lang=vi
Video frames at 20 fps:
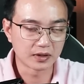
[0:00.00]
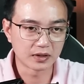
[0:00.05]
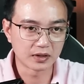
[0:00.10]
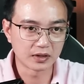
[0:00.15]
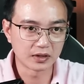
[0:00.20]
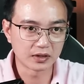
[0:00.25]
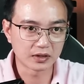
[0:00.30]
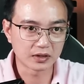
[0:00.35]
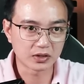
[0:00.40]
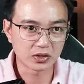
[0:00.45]

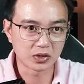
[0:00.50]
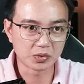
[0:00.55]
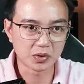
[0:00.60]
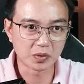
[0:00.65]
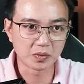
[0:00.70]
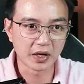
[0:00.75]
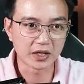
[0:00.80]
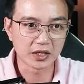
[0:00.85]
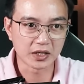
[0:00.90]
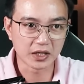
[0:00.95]
Dạ, cũng không
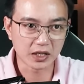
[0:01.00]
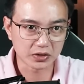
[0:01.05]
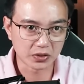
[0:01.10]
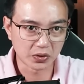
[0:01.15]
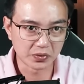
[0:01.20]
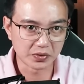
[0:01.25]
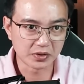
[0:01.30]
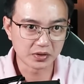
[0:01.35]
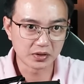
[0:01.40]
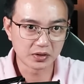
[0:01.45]
hẳn là đắc
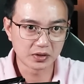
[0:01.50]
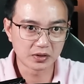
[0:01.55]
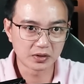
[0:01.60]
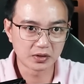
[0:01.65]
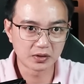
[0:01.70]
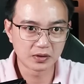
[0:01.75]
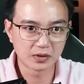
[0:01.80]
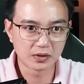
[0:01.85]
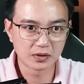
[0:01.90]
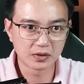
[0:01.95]
tội,
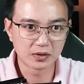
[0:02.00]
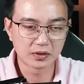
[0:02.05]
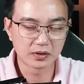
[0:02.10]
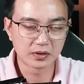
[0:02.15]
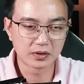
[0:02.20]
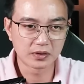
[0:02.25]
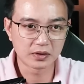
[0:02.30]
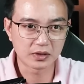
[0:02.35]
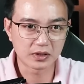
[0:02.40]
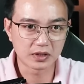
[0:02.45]

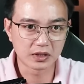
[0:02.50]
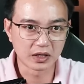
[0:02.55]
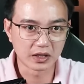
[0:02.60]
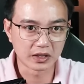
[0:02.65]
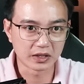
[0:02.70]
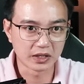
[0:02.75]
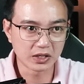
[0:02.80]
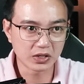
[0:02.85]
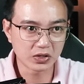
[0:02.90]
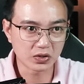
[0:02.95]
chỉ là
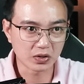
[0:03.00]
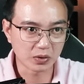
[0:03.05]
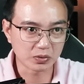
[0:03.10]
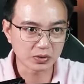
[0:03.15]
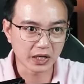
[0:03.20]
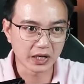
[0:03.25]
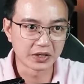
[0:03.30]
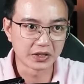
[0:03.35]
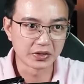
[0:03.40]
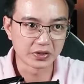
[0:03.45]
khiến cho lão
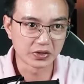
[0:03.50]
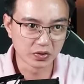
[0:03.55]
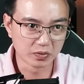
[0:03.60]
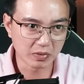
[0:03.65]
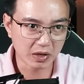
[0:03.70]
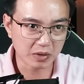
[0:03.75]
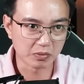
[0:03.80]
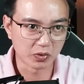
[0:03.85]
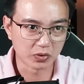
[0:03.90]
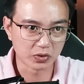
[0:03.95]
ta hơi chướng
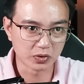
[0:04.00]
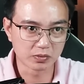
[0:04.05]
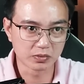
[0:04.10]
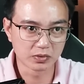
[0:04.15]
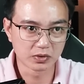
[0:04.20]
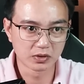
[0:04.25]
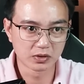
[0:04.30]
mắt một chút.